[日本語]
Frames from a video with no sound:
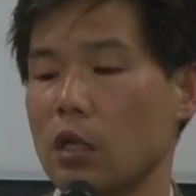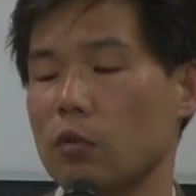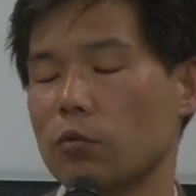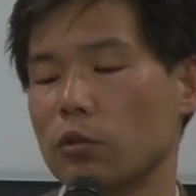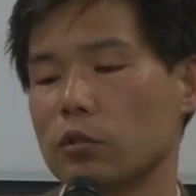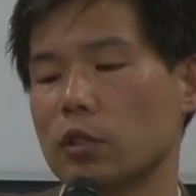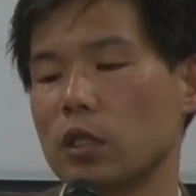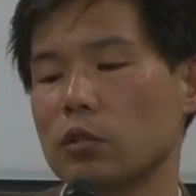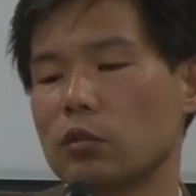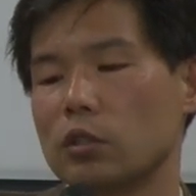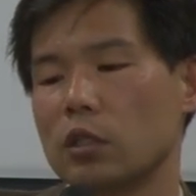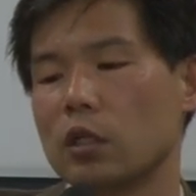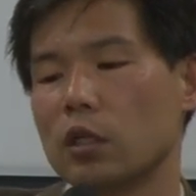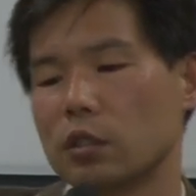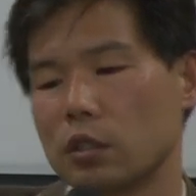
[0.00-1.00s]
問題と
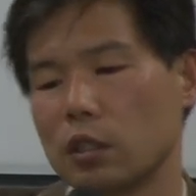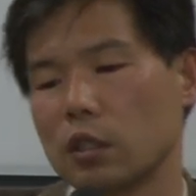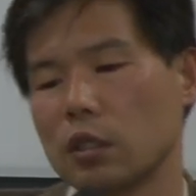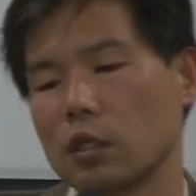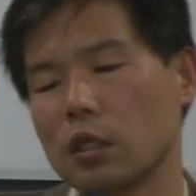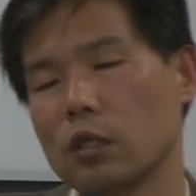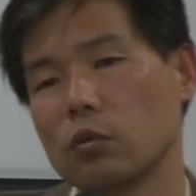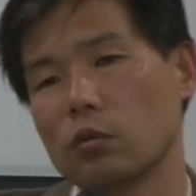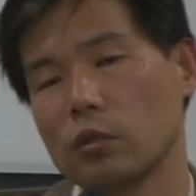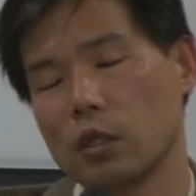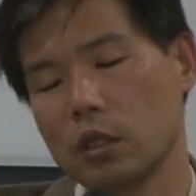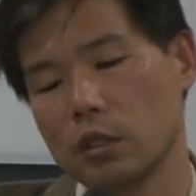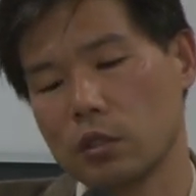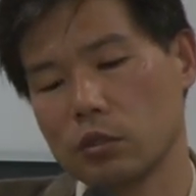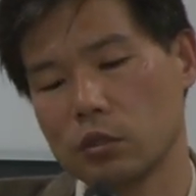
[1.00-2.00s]
してなんで、
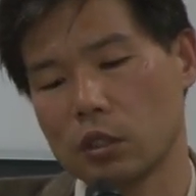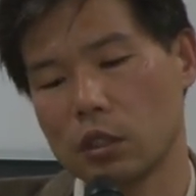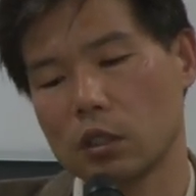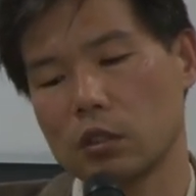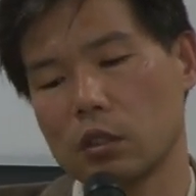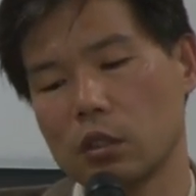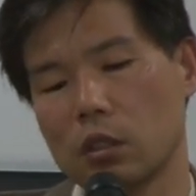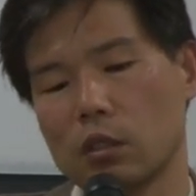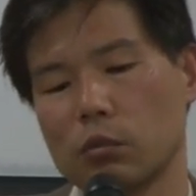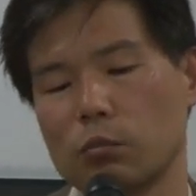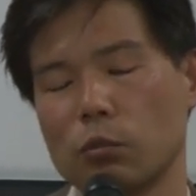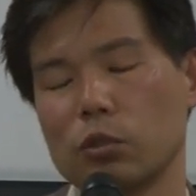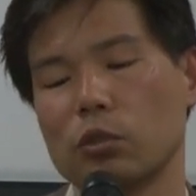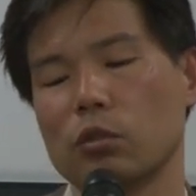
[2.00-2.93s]
研究者なんかがもう